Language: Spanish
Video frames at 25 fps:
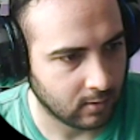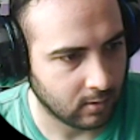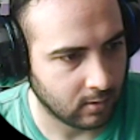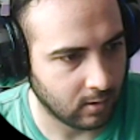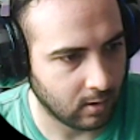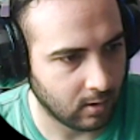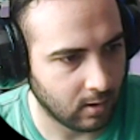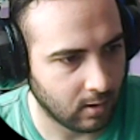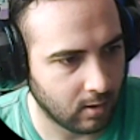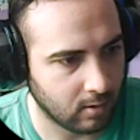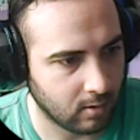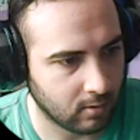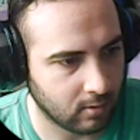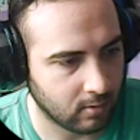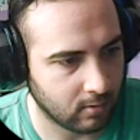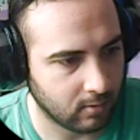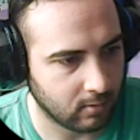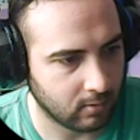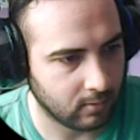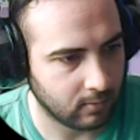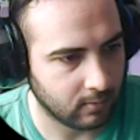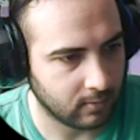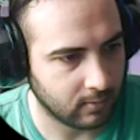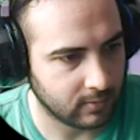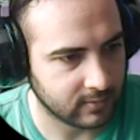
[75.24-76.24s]

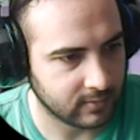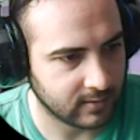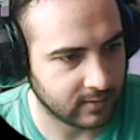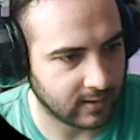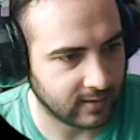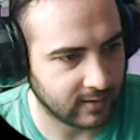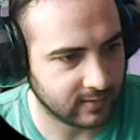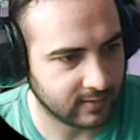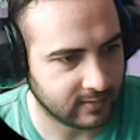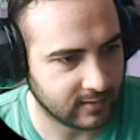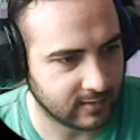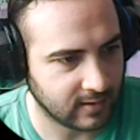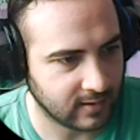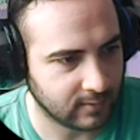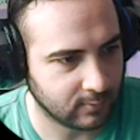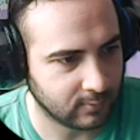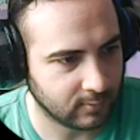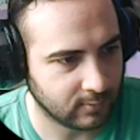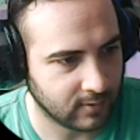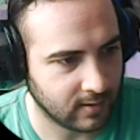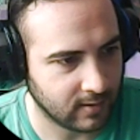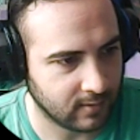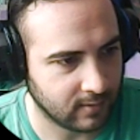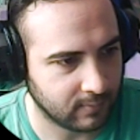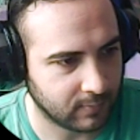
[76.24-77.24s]
Oh, ya entiendo,
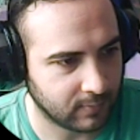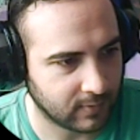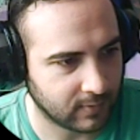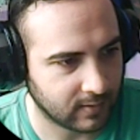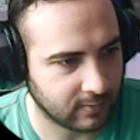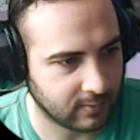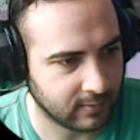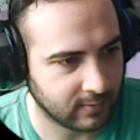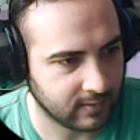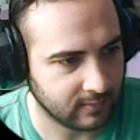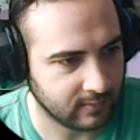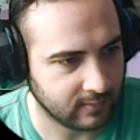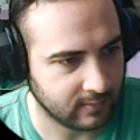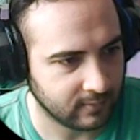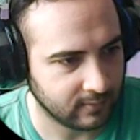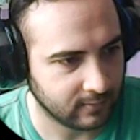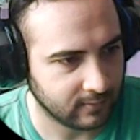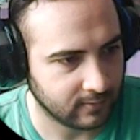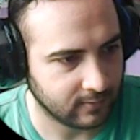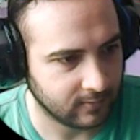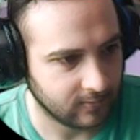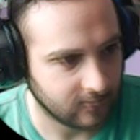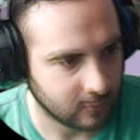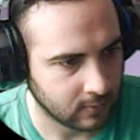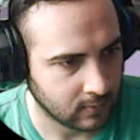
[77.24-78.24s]
ya, para ver.
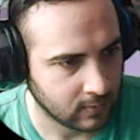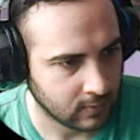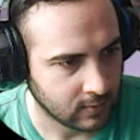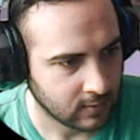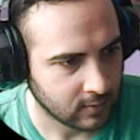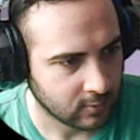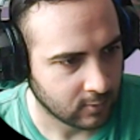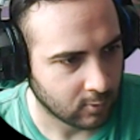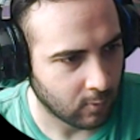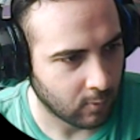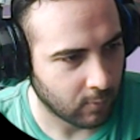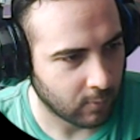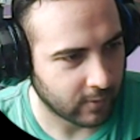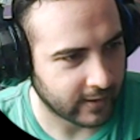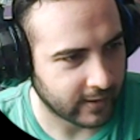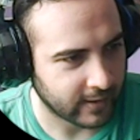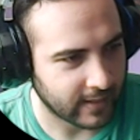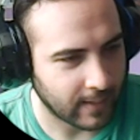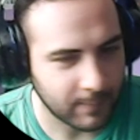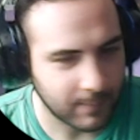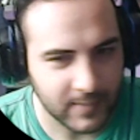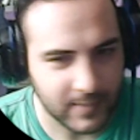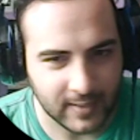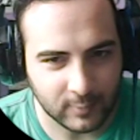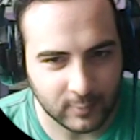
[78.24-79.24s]
Como que
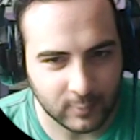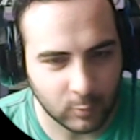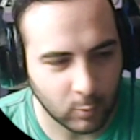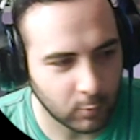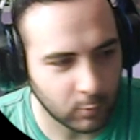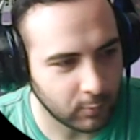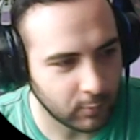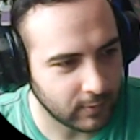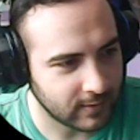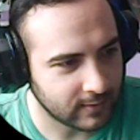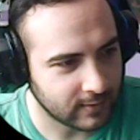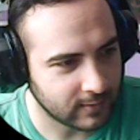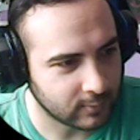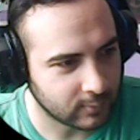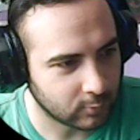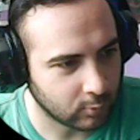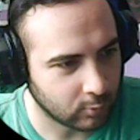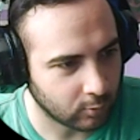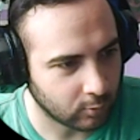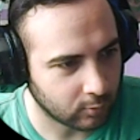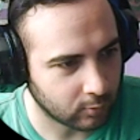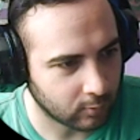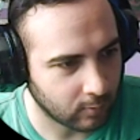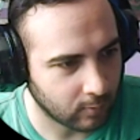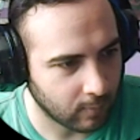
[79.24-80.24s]
cambia todo el
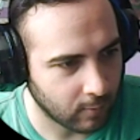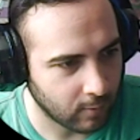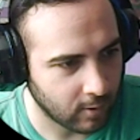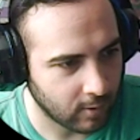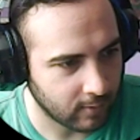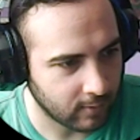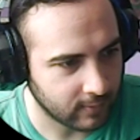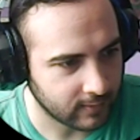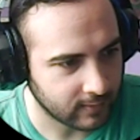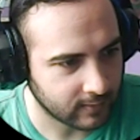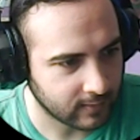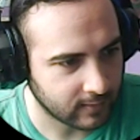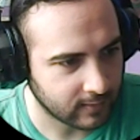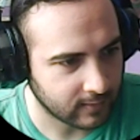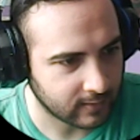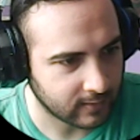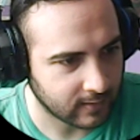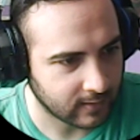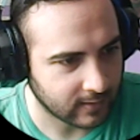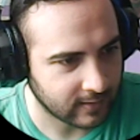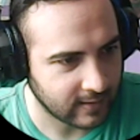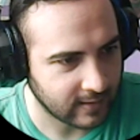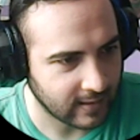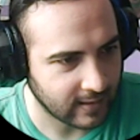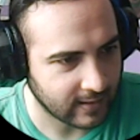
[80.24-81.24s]
entorno, vamos a ver qué,
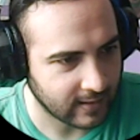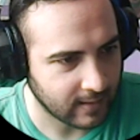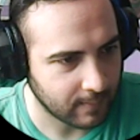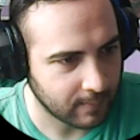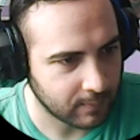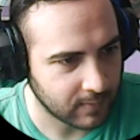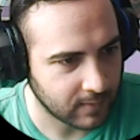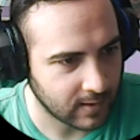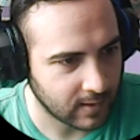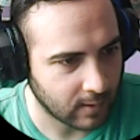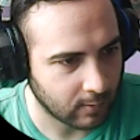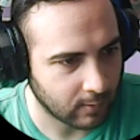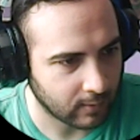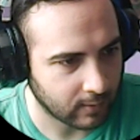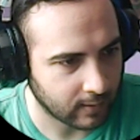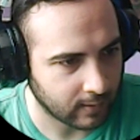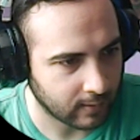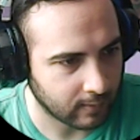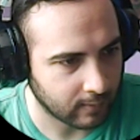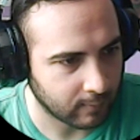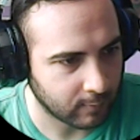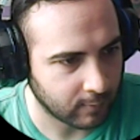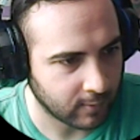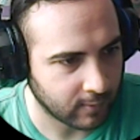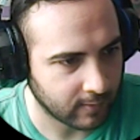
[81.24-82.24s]
qué ha cambiado acá,
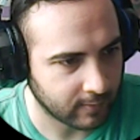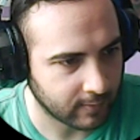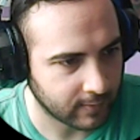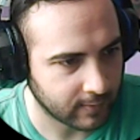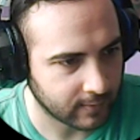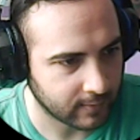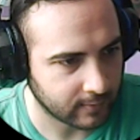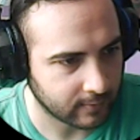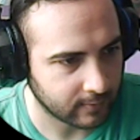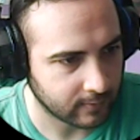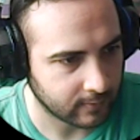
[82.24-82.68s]
vamos a ver.